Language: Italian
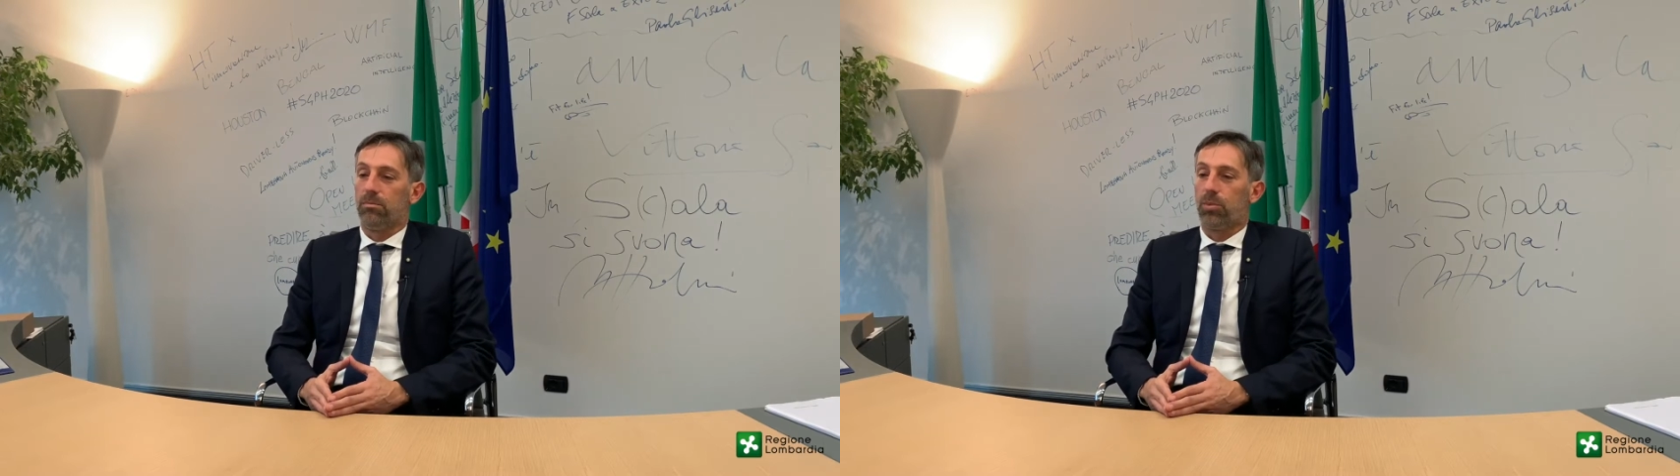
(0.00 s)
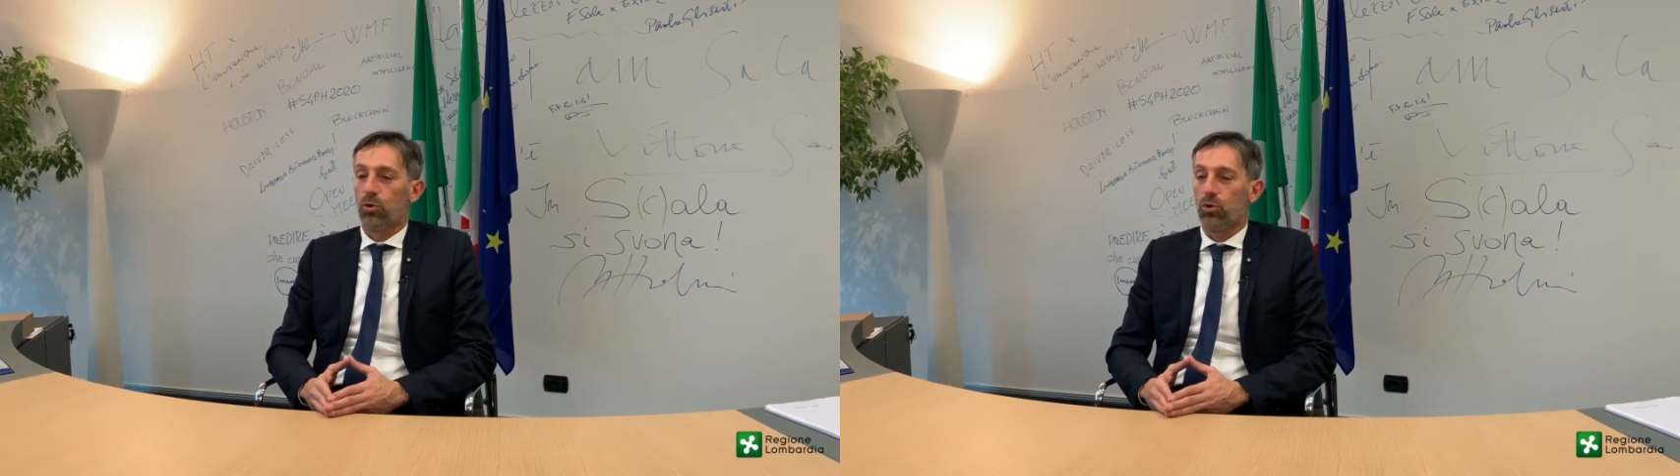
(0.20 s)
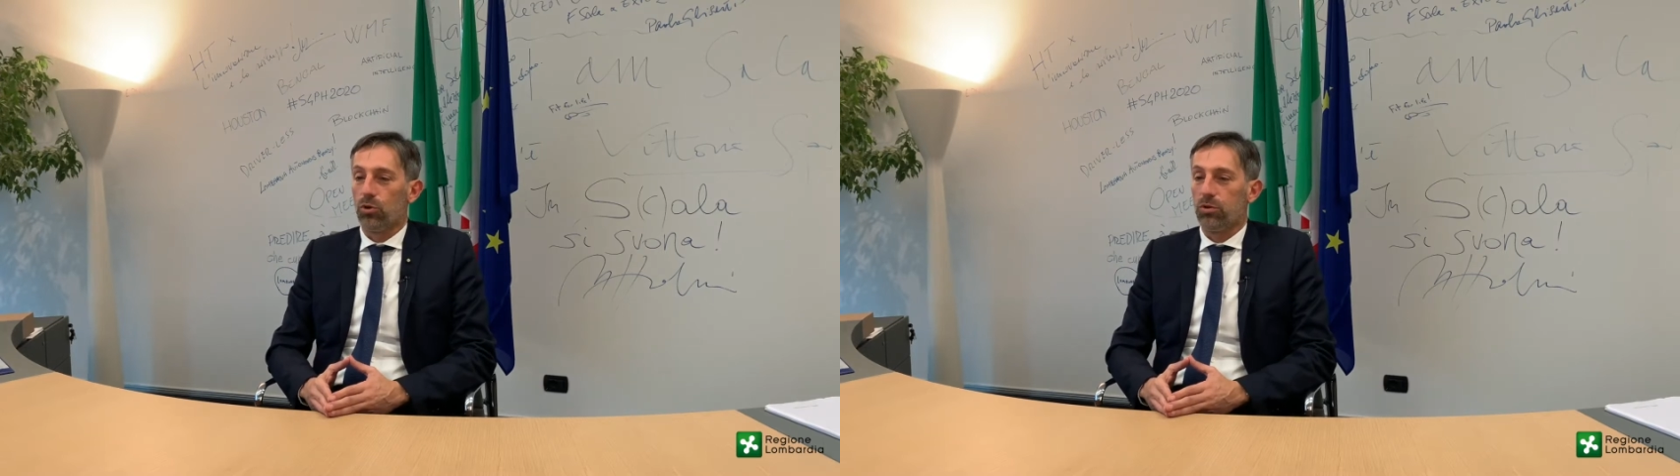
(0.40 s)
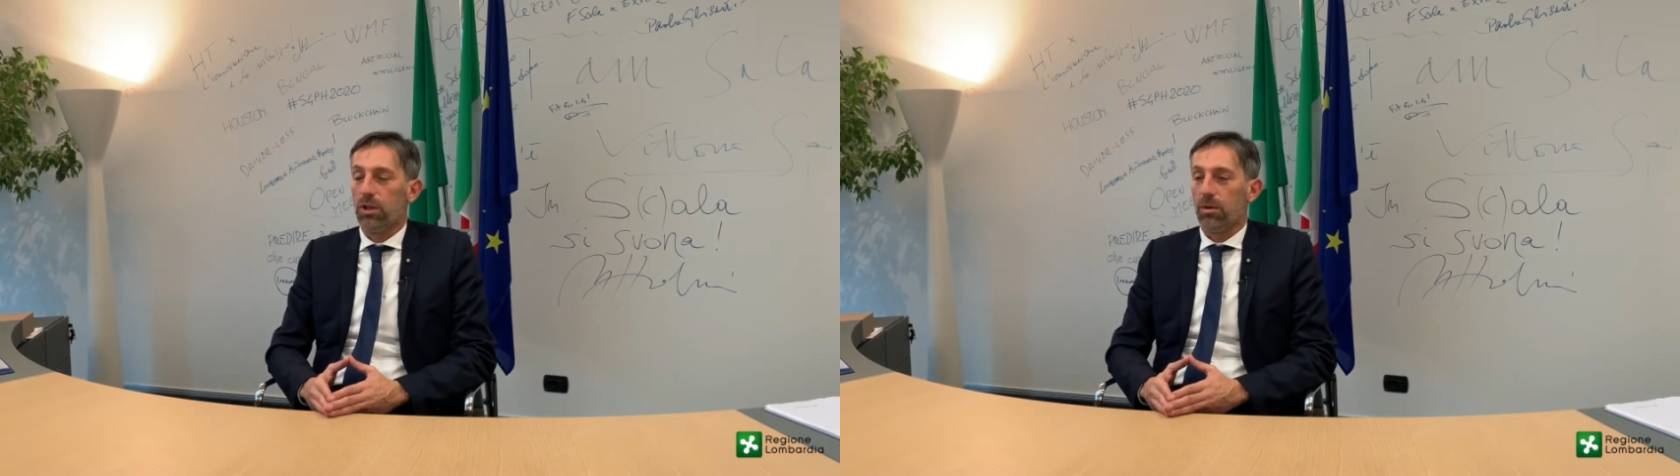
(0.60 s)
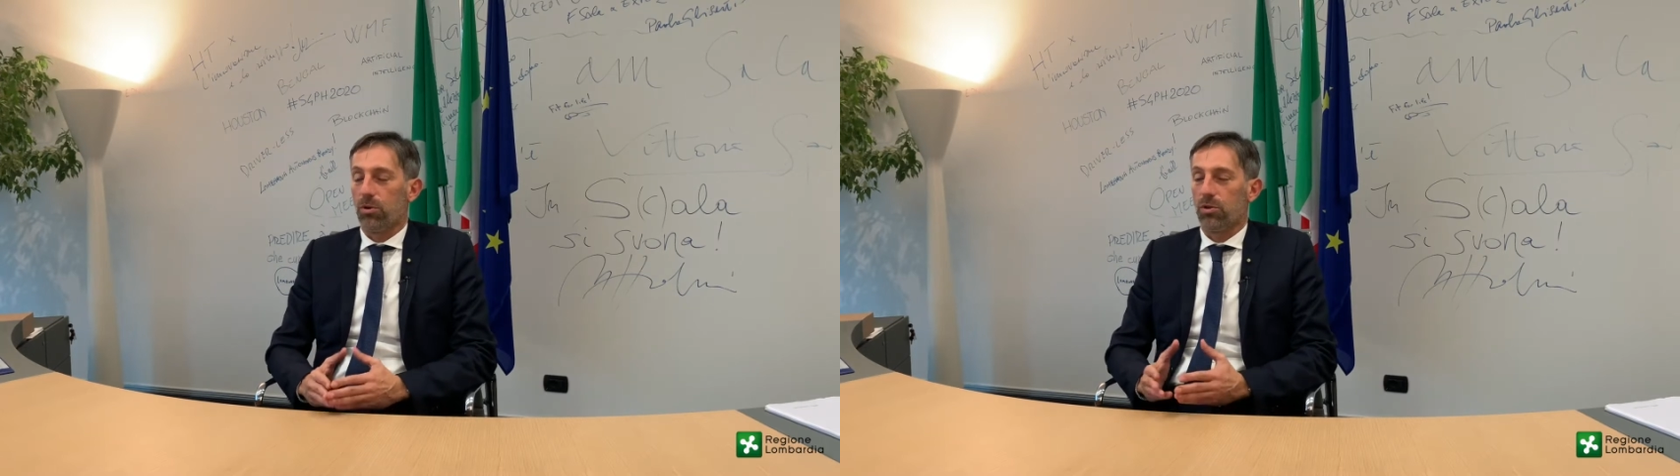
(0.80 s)
prodotti
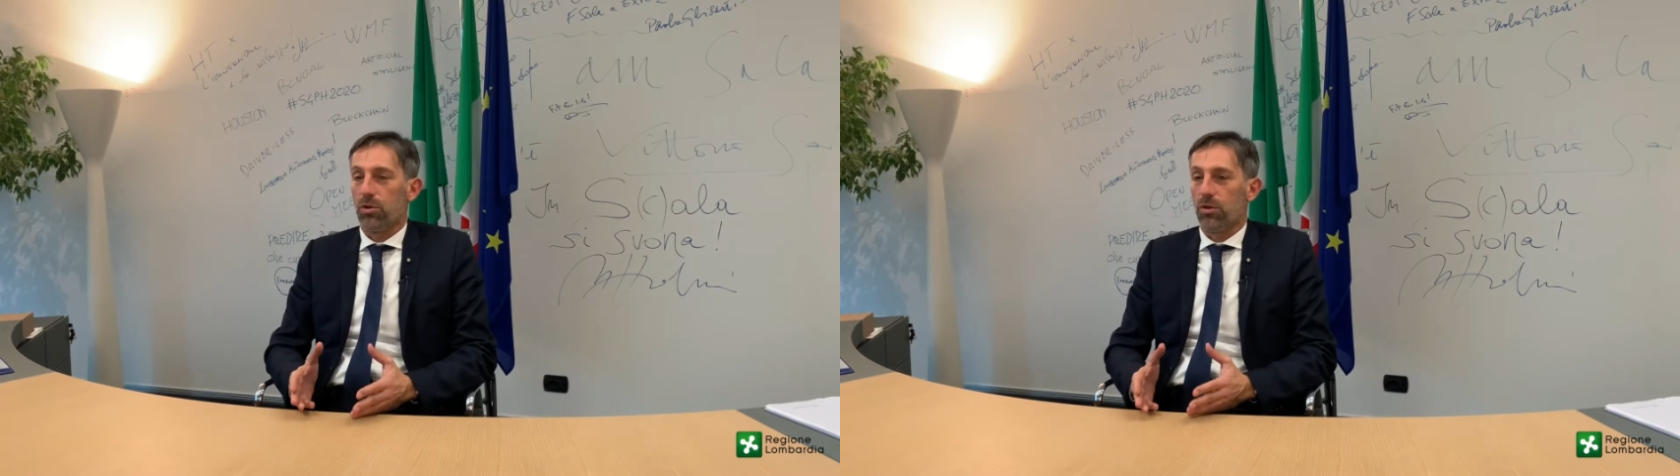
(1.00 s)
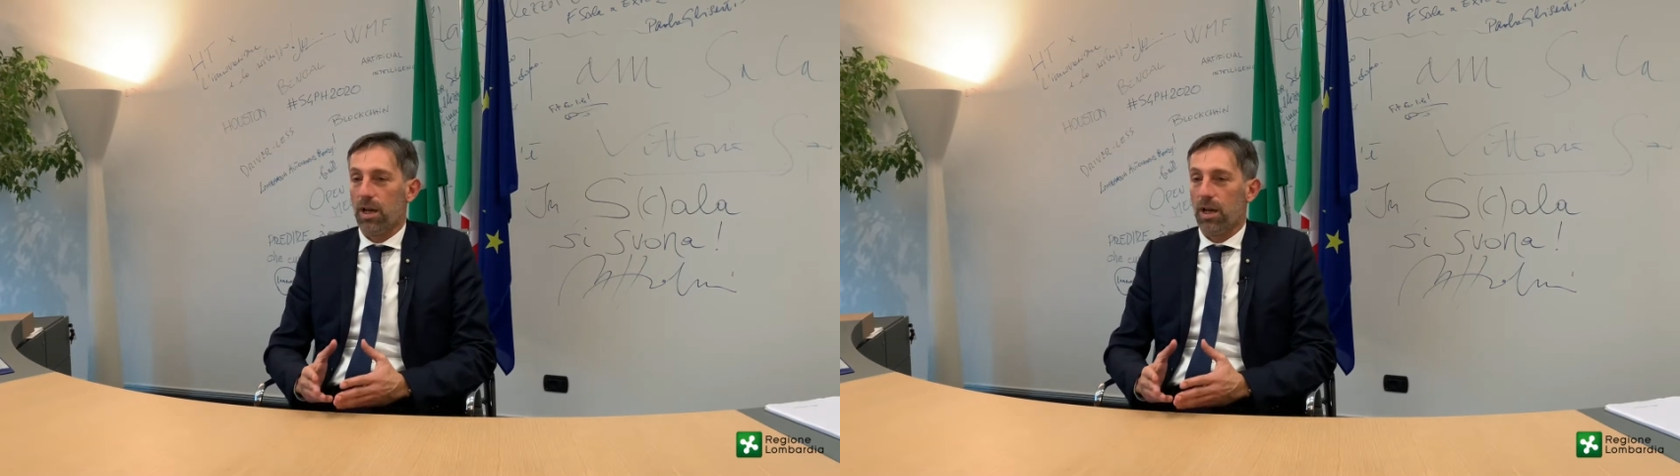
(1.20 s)
che possono